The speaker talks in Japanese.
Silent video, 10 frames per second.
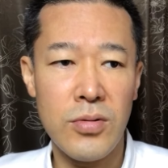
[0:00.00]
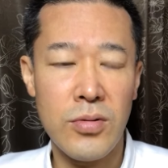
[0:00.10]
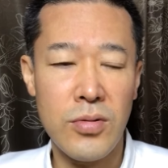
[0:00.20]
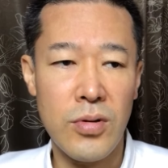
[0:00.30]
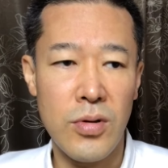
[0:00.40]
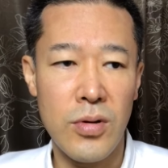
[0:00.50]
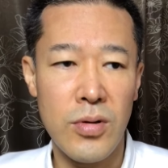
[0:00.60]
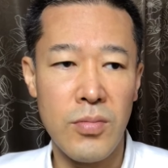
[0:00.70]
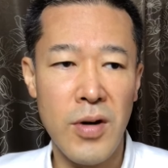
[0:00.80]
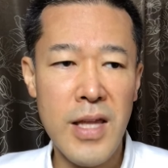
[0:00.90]
うとそ
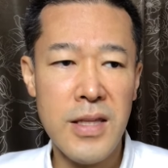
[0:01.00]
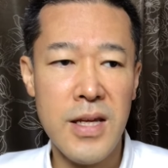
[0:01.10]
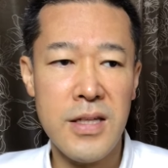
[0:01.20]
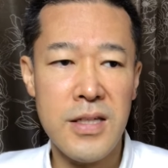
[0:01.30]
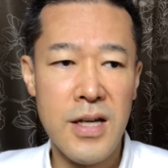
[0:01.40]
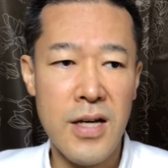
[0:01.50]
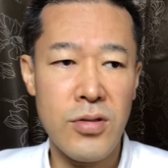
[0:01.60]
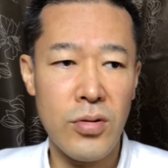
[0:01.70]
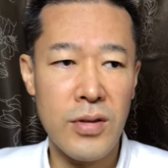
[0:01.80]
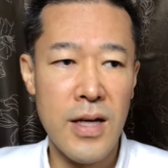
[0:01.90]
のボランティアに近い
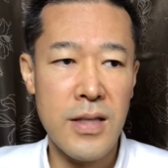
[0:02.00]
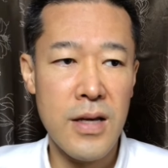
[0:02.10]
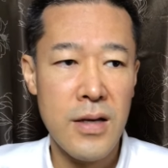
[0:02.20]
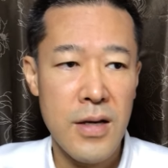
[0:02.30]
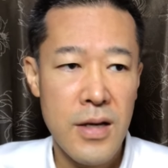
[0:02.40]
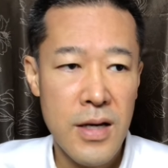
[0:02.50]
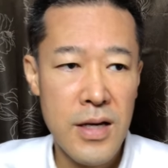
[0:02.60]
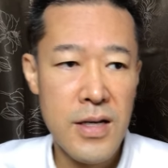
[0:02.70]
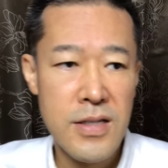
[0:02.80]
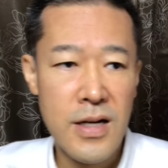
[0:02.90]
状態で、
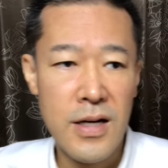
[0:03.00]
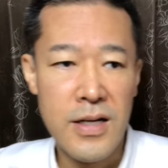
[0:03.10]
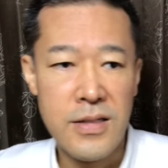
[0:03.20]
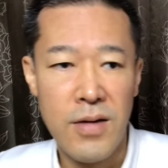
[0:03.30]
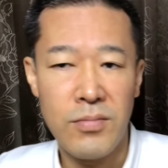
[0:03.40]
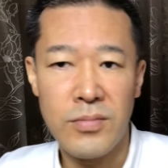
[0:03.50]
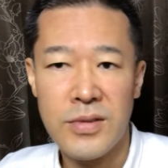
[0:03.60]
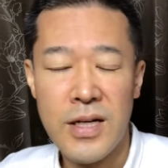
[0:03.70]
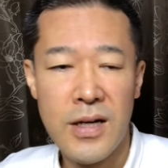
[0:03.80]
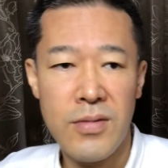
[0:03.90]
え佐賀さん
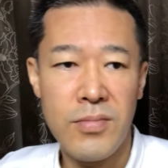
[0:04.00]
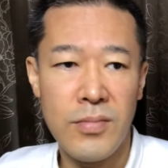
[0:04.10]
佐賀